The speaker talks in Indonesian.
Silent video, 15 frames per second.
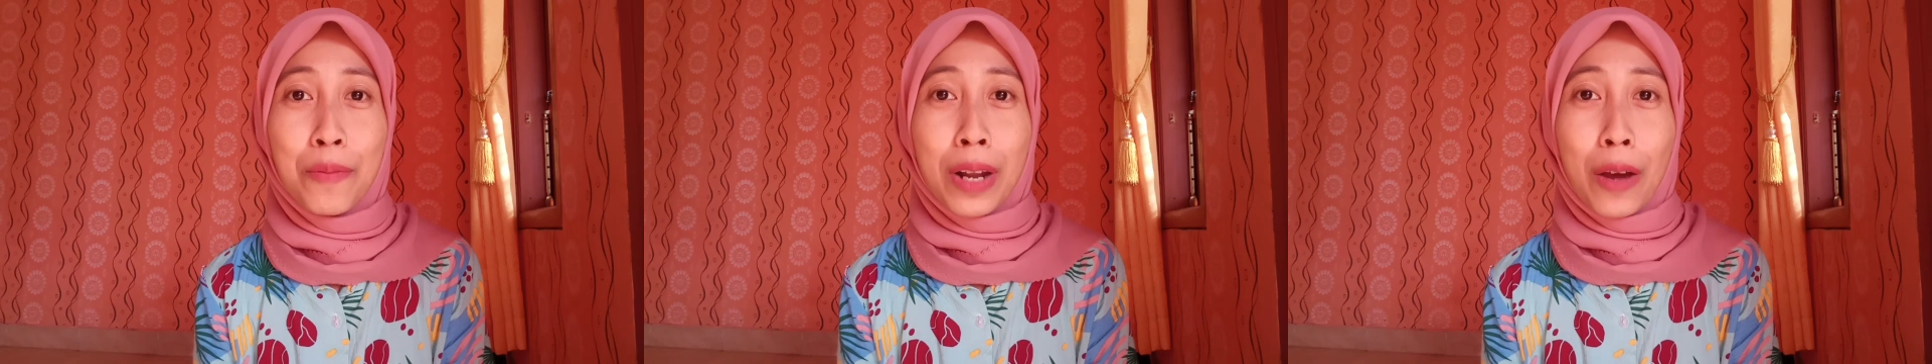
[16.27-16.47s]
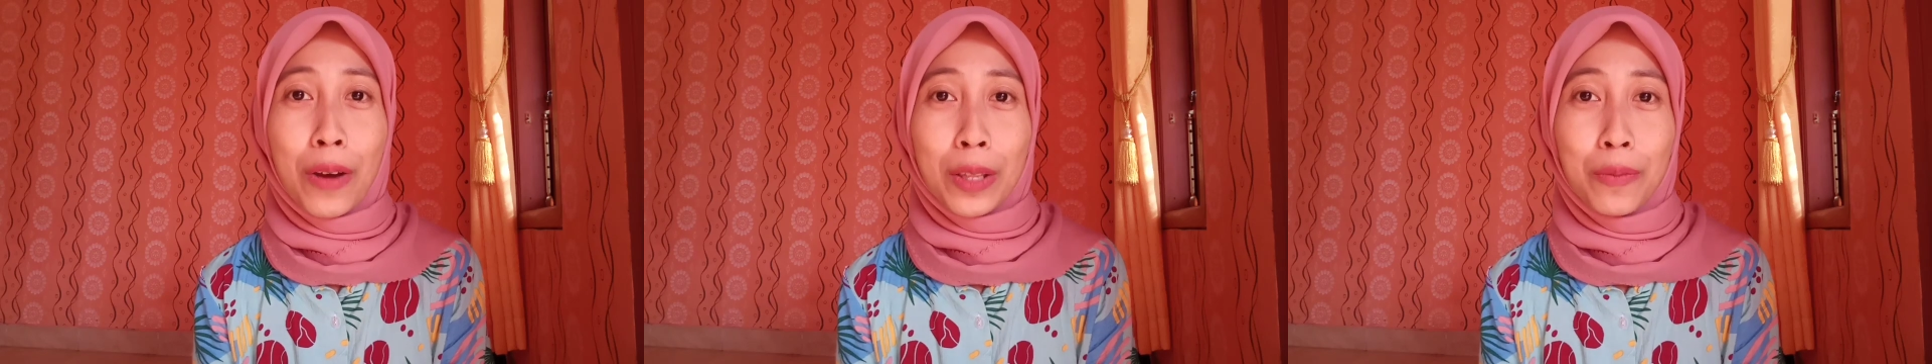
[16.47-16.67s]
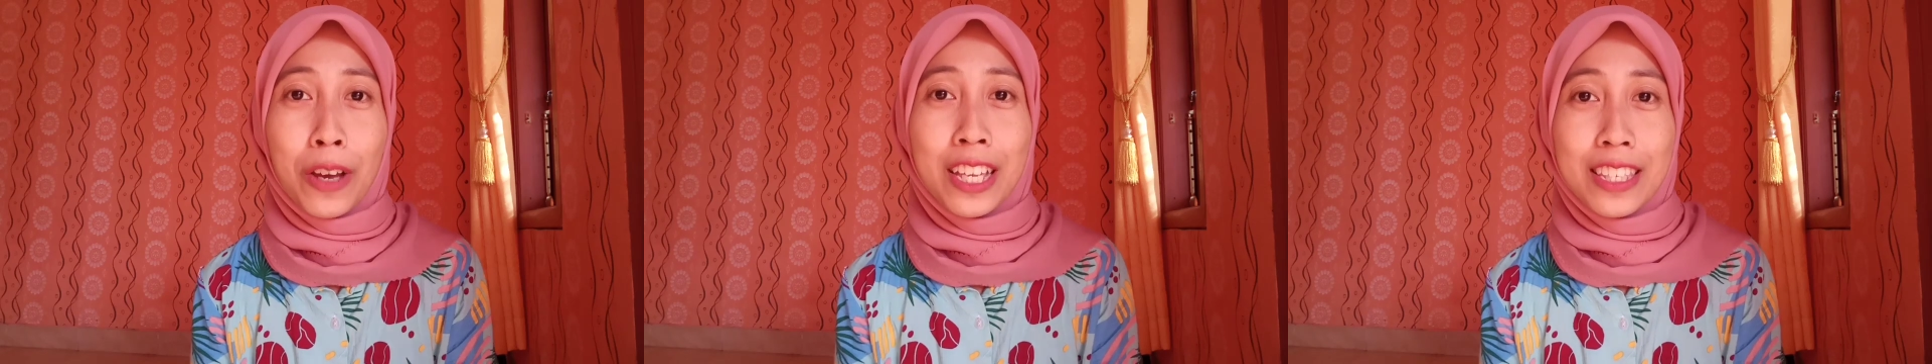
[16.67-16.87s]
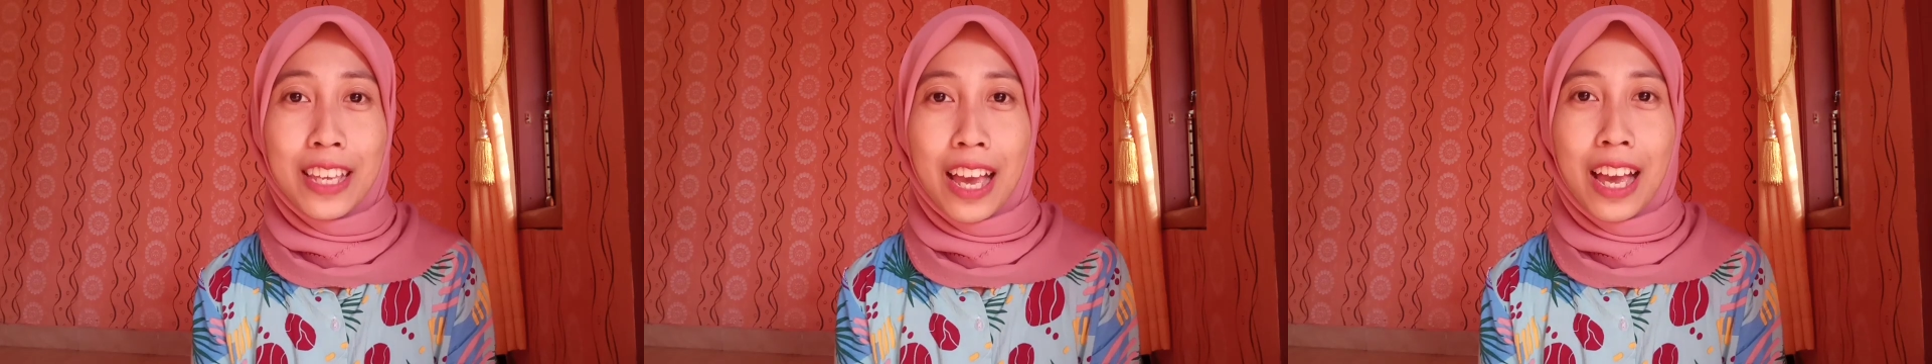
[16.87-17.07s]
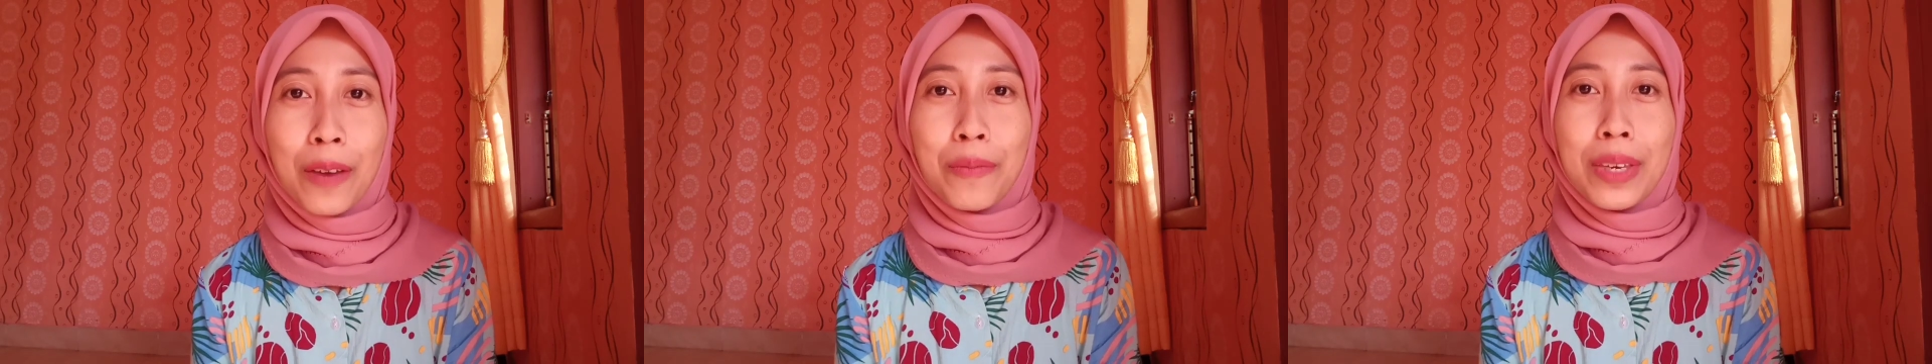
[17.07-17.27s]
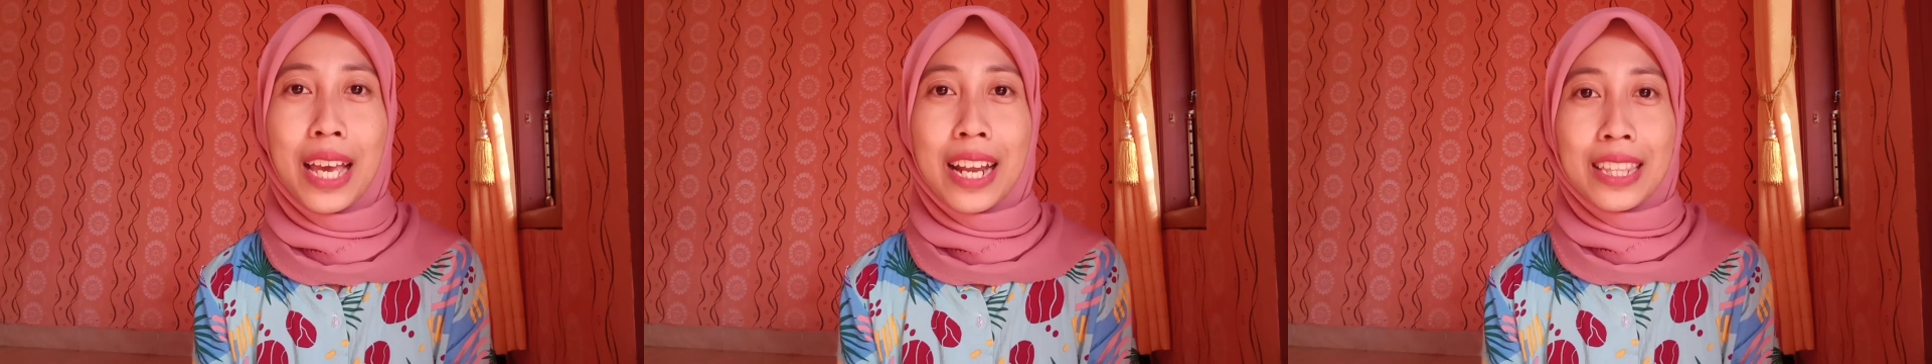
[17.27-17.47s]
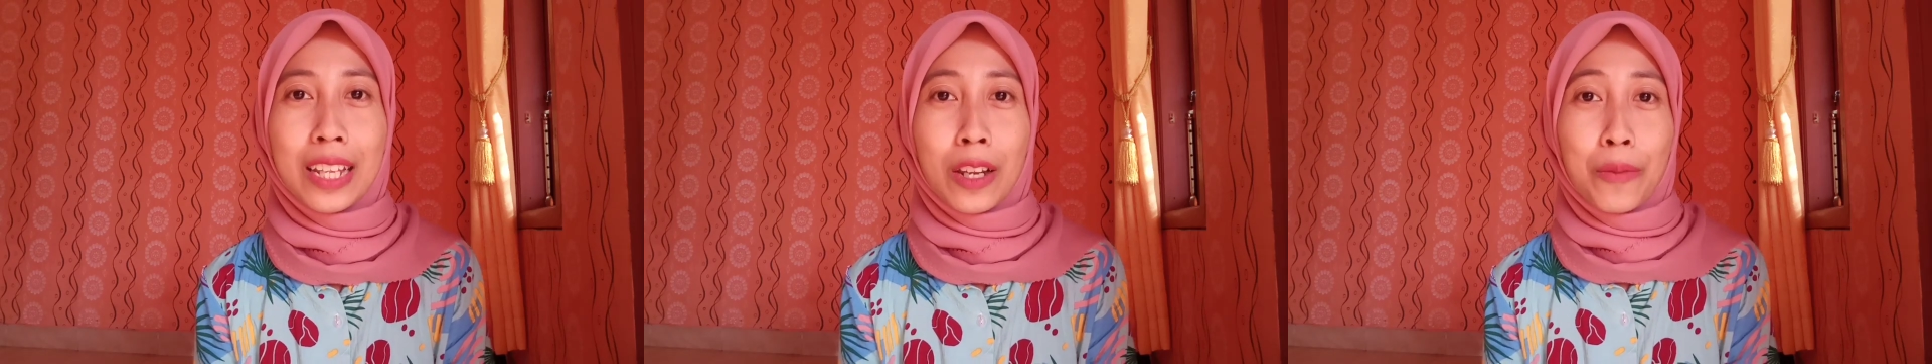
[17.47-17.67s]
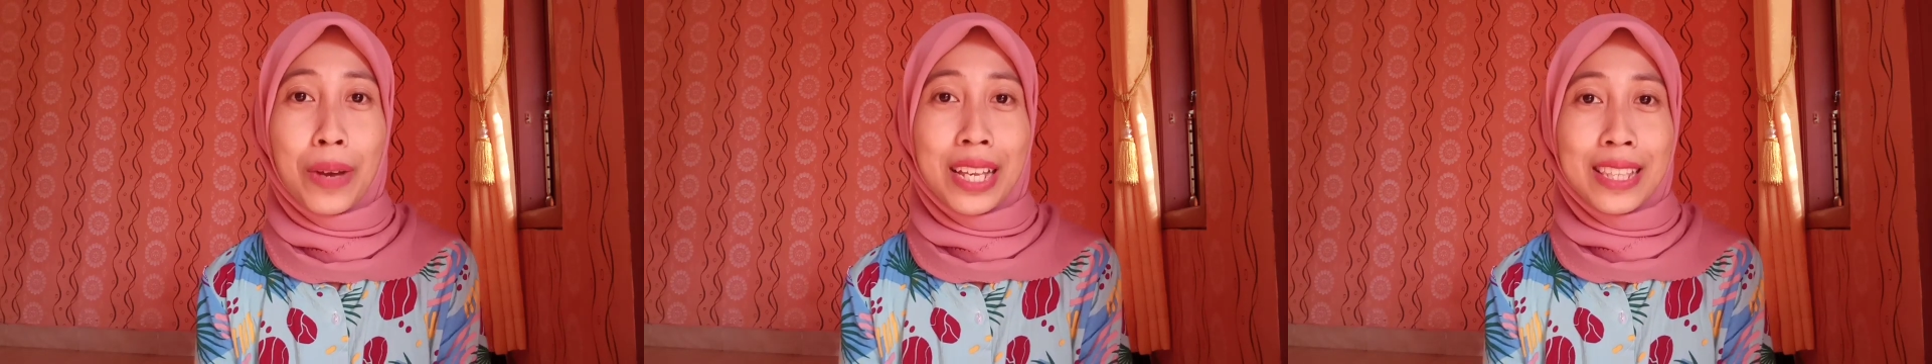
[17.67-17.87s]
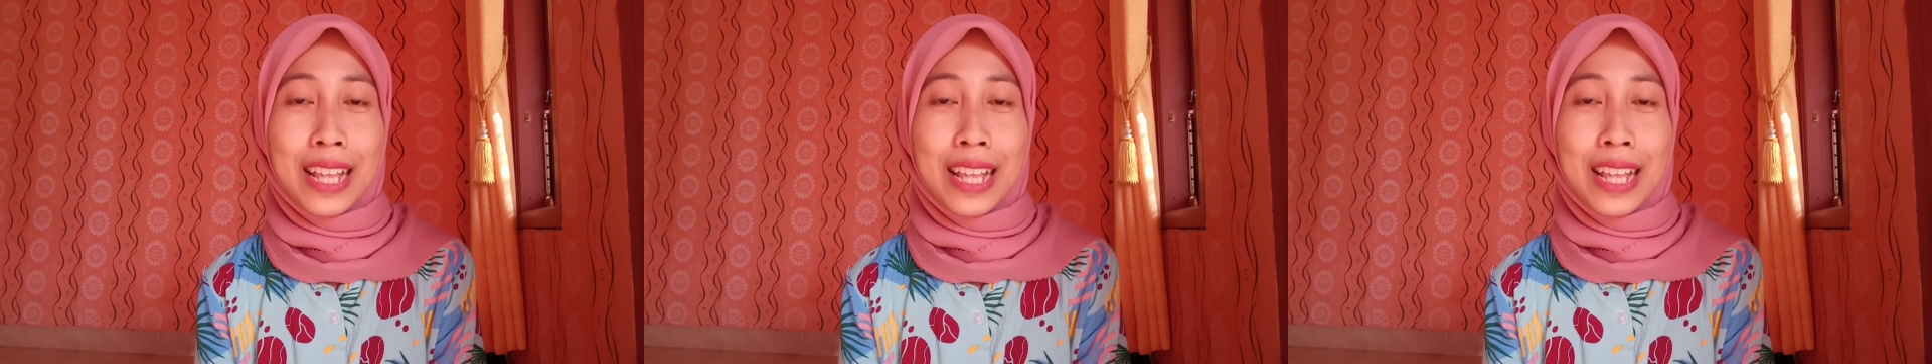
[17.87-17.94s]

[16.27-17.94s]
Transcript: merawat wajah Biar terbebas